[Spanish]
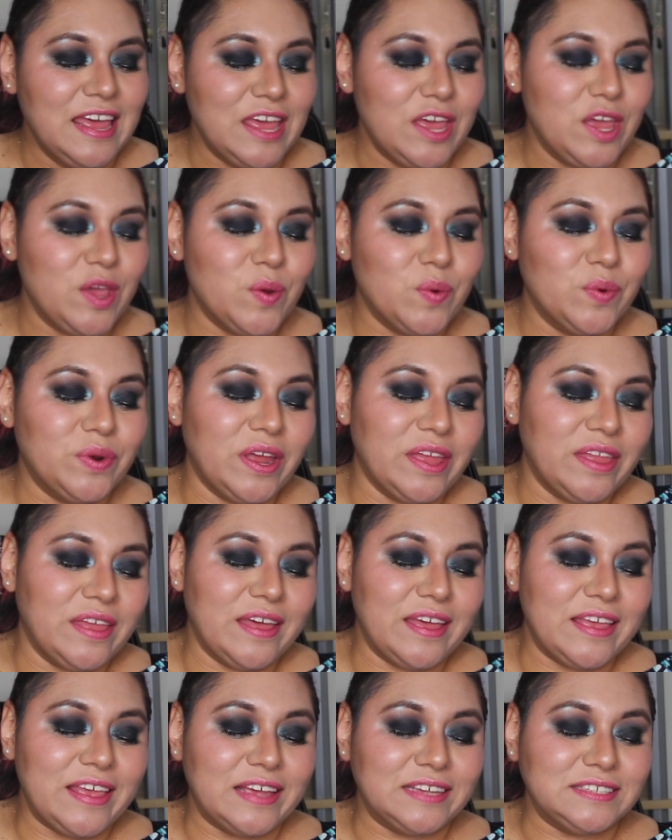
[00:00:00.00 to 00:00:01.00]
Y una
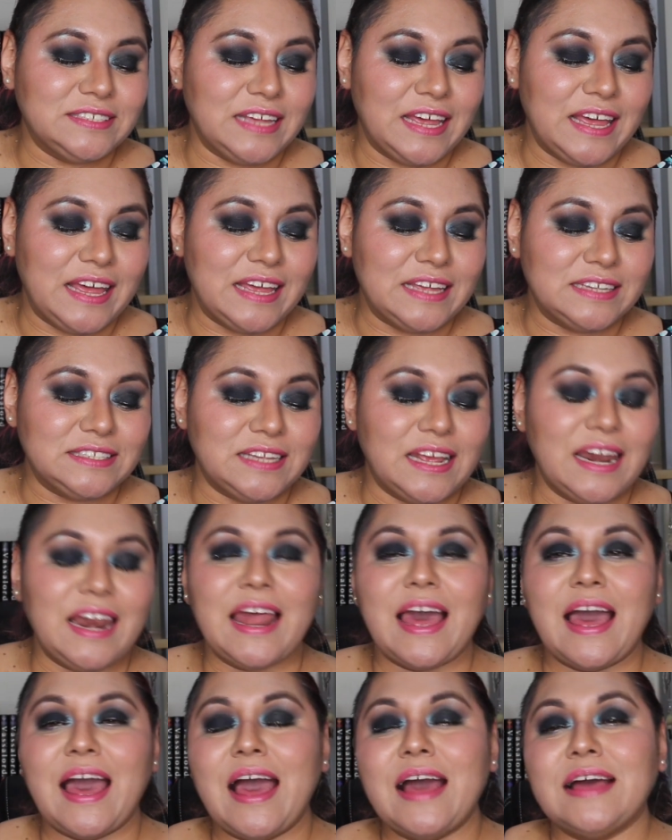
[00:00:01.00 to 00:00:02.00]
de ellas es
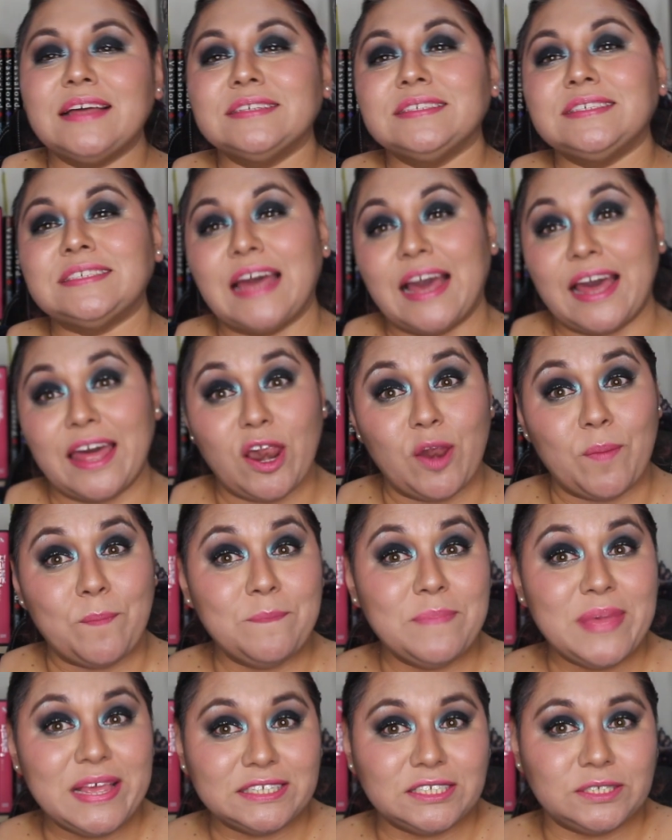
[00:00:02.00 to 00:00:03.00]
la saga
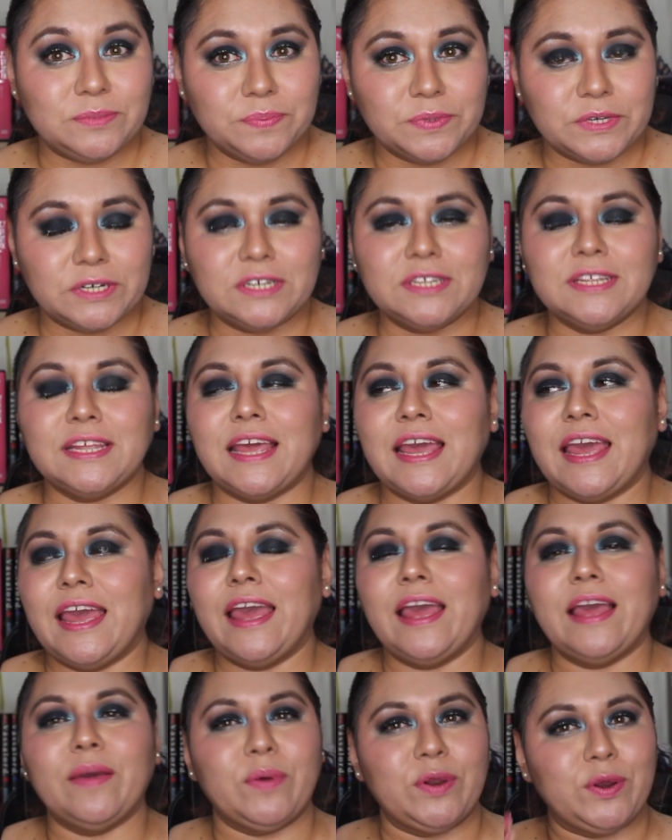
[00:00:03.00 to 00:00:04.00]
Mistborn,
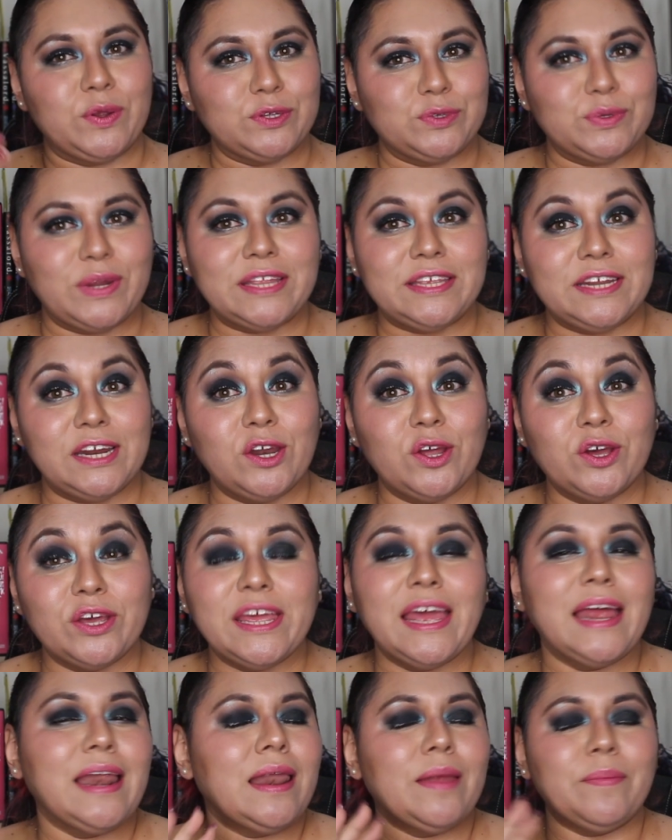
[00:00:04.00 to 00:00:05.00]
que bueno, es una
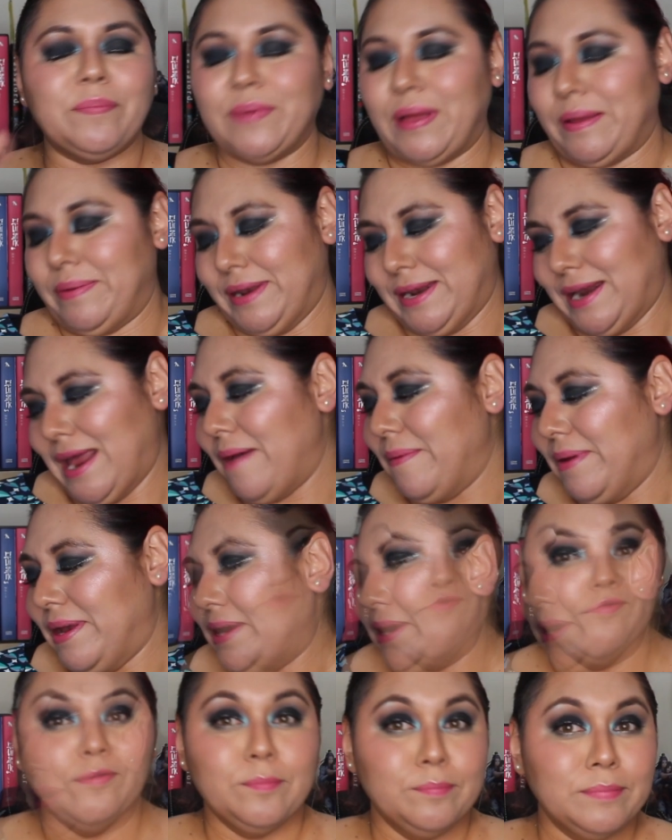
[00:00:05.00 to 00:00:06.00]
trilogía. A
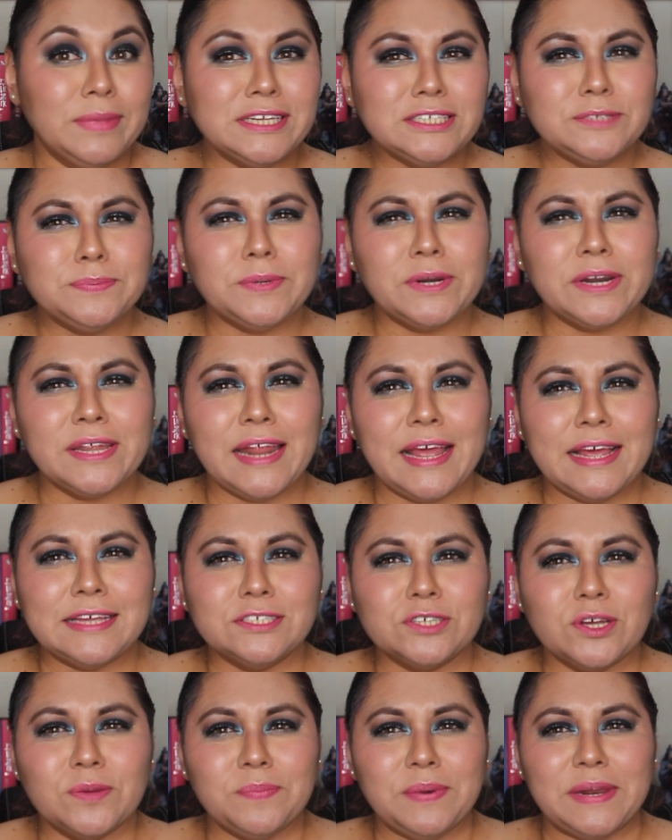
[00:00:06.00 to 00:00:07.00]
ver, Mistborn
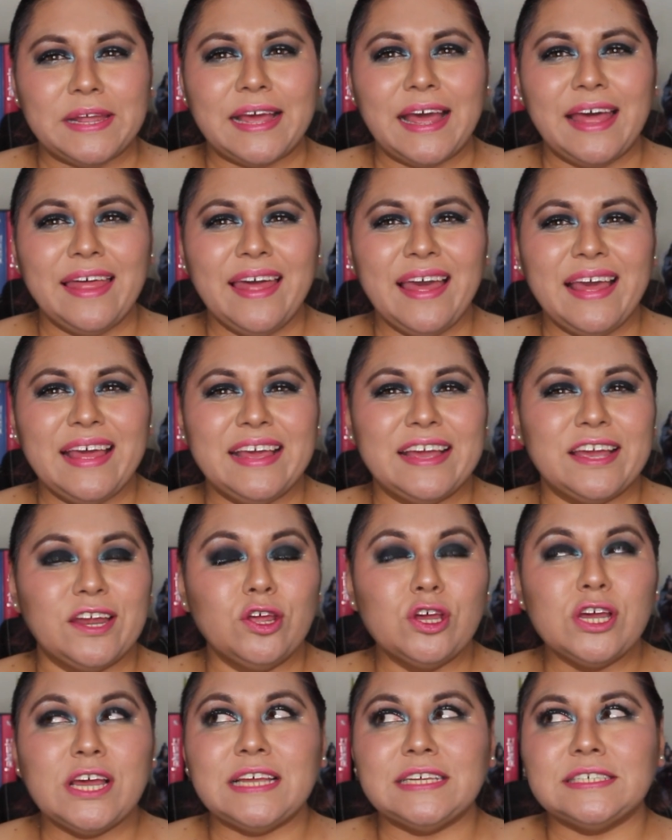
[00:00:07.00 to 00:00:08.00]
es complicada y
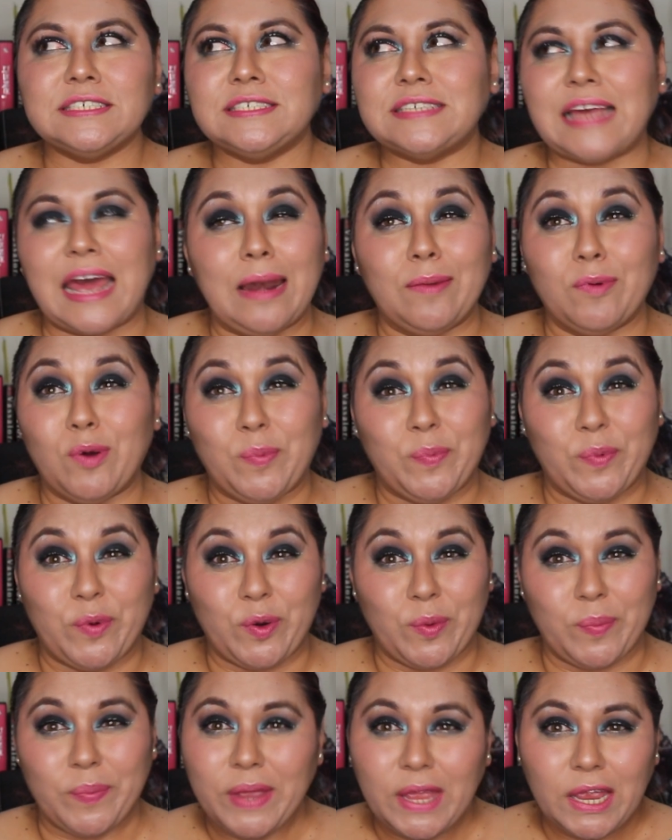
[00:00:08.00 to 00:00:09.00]
creo que salvo
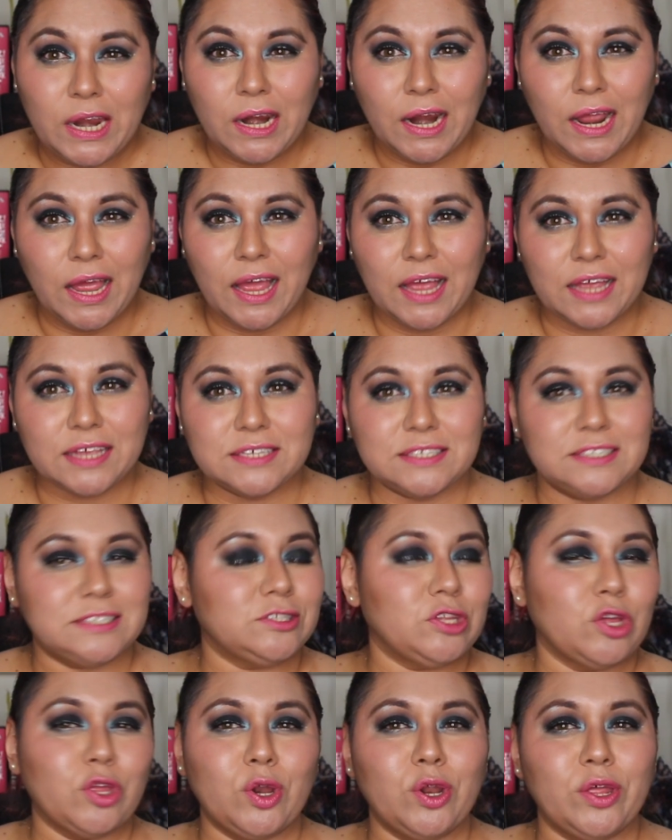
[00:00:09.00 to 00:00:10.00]
por Bean, es,
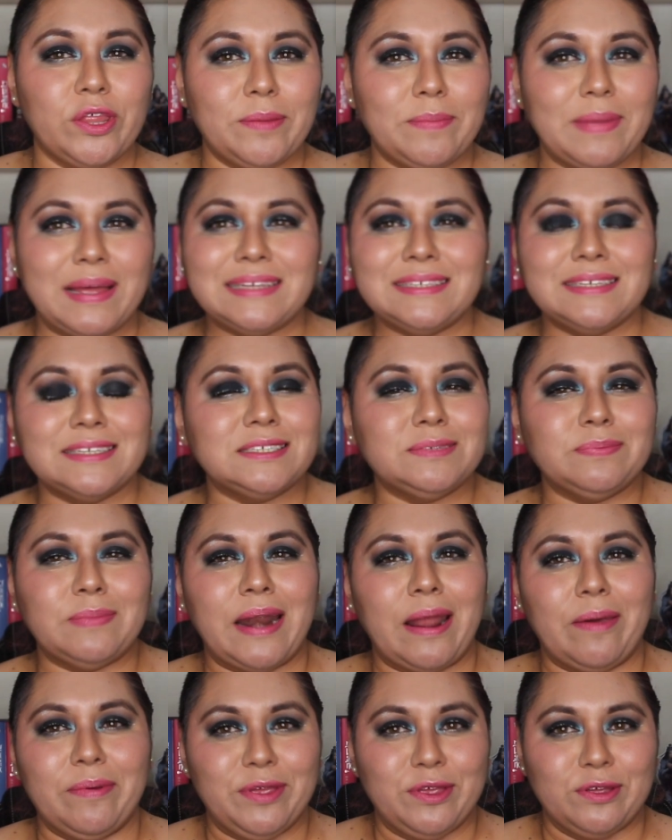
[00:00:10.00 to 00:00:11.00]
todo lo demás es
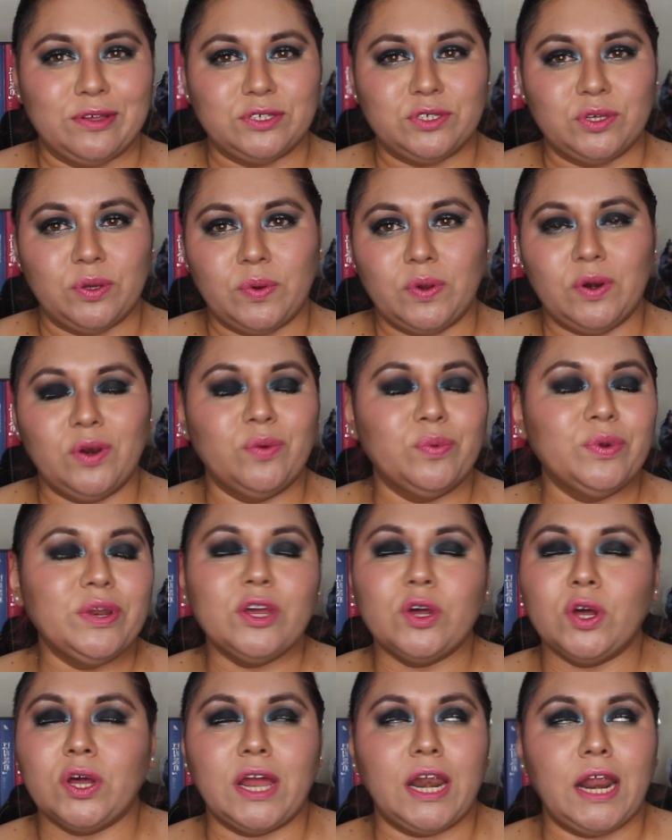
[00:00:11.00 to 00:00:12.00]
maravilloso. Lo
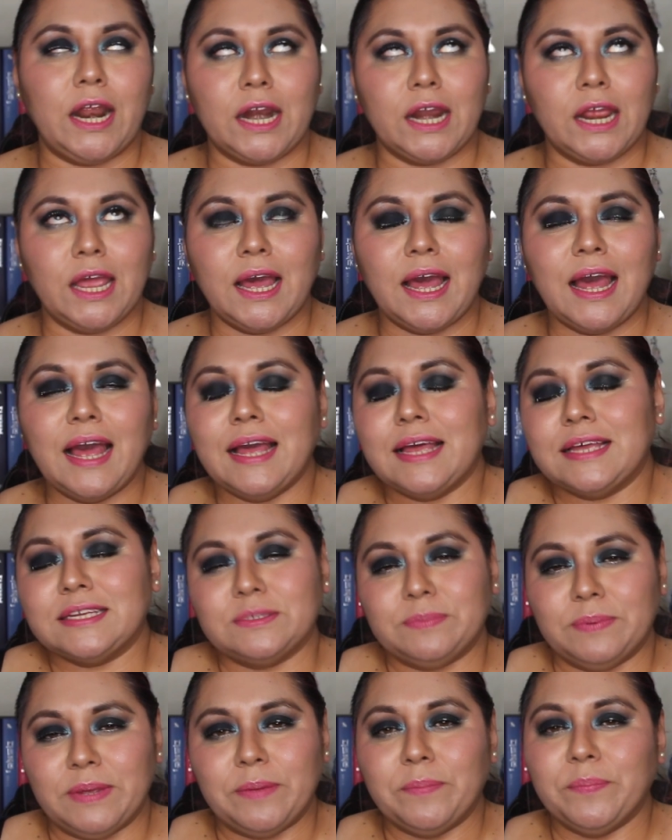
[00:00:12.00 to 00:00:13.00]
único que la riega
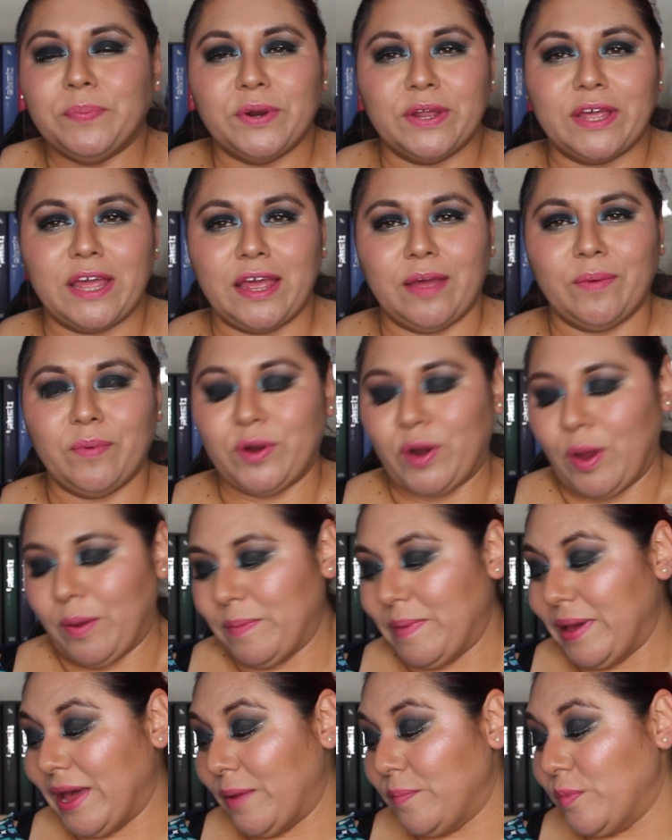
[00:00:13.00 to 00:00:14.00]
es Bean porque, bueno, a
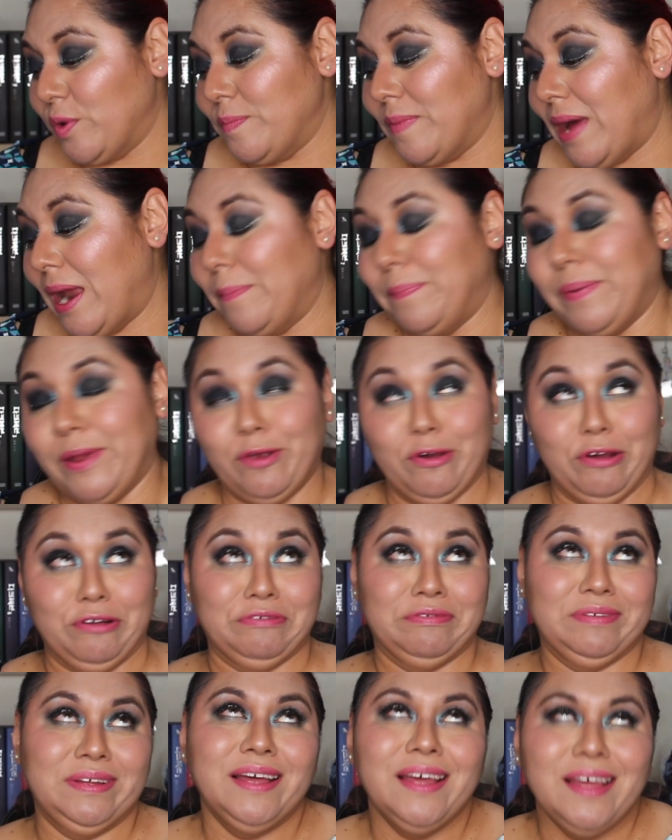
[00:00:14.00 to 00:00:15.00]
mí me cae muy mal, pero
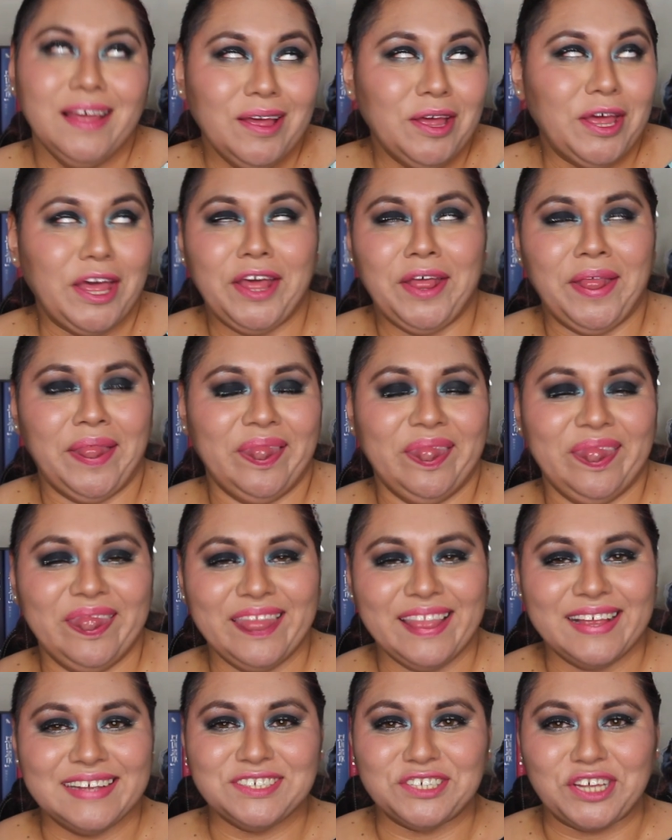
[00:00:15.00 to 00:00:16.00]

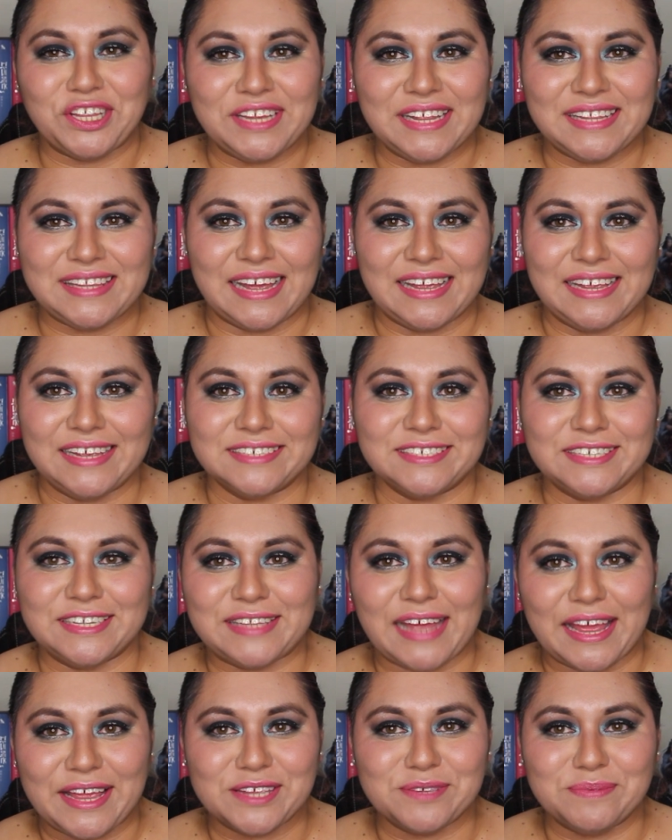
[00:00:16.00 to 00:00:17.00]
son detalles,
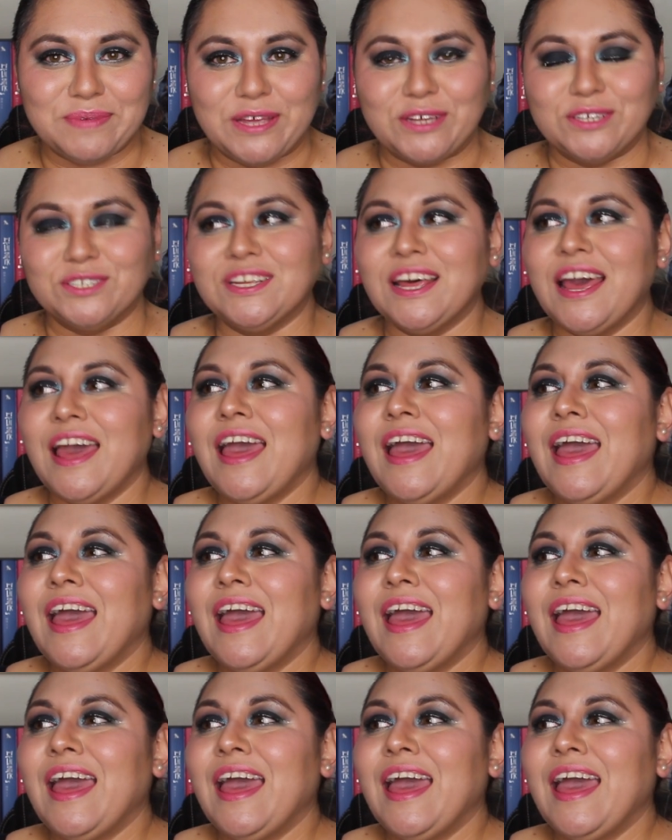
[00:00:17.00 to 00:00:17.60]
detalles míos.